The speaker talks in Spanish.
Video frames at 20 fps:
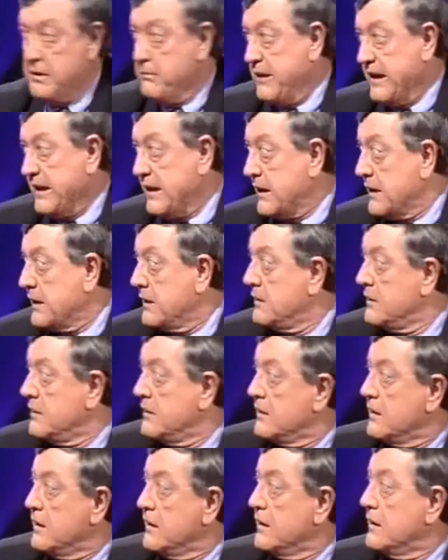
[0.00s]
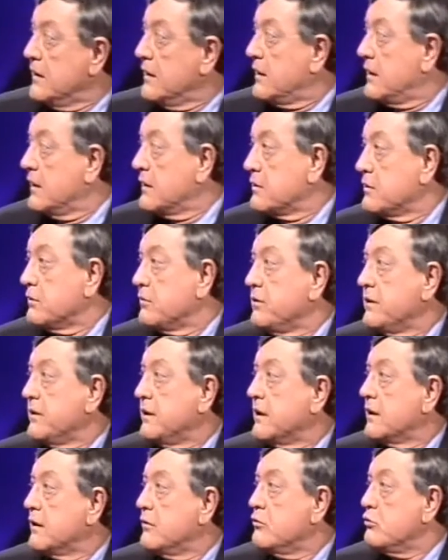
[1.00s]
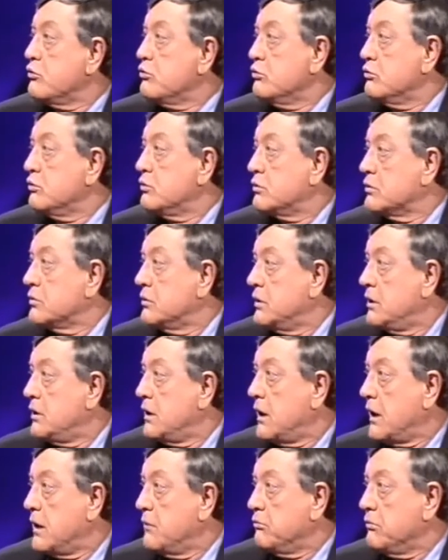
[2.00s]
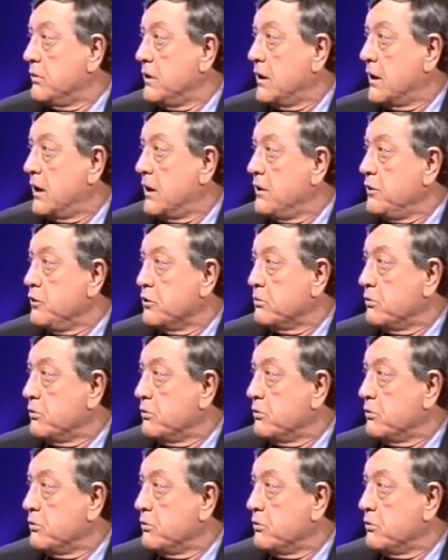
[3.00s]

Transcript: de meca en que se oficiara un culto a Woody Allen.